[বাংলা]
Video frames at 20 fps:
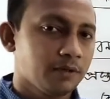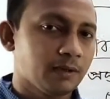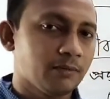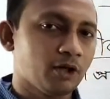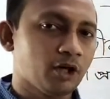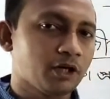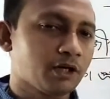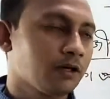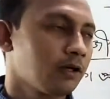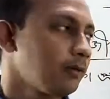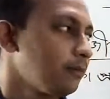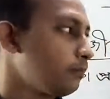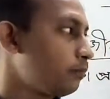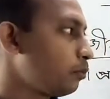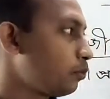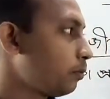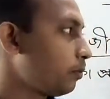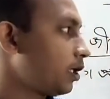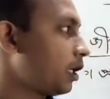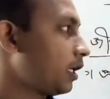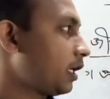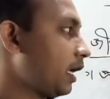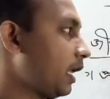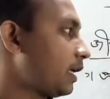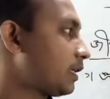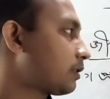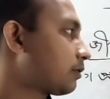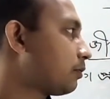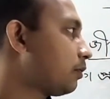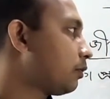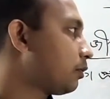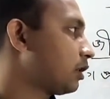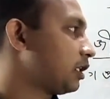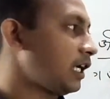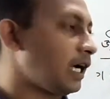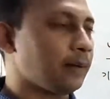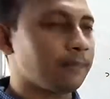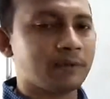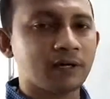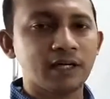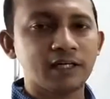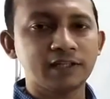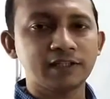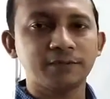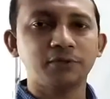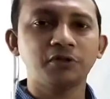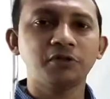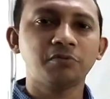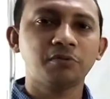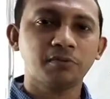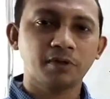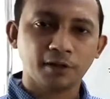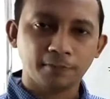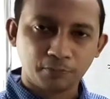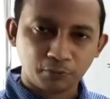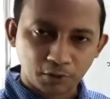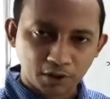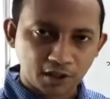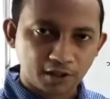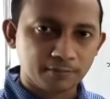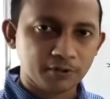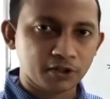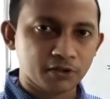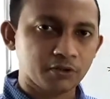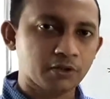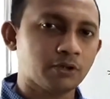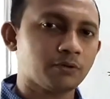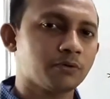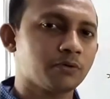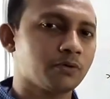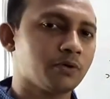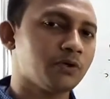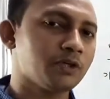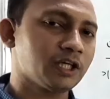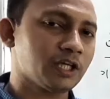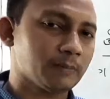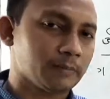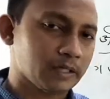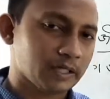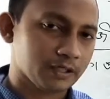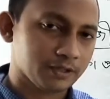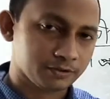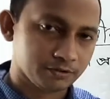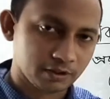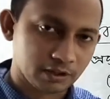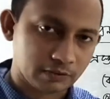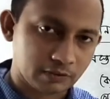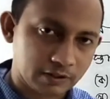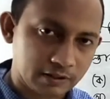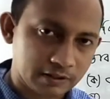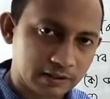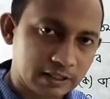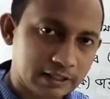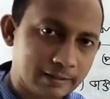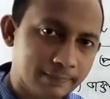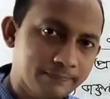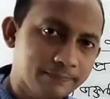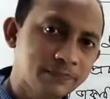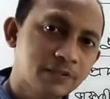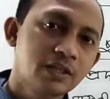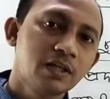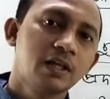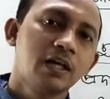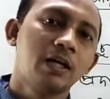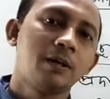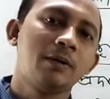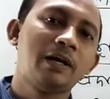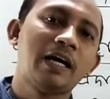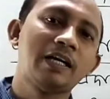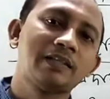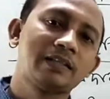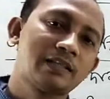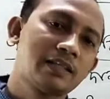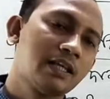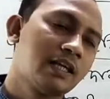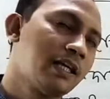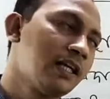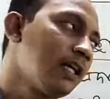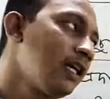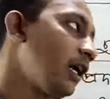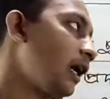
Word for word: এবং পূর্বের ক্লাসগুলোতে আমরা জীবন বিমার প্রকারভেদগুলোগুলো নিয়ে আমরা আলোচনা করেছিলাম এবং আজকে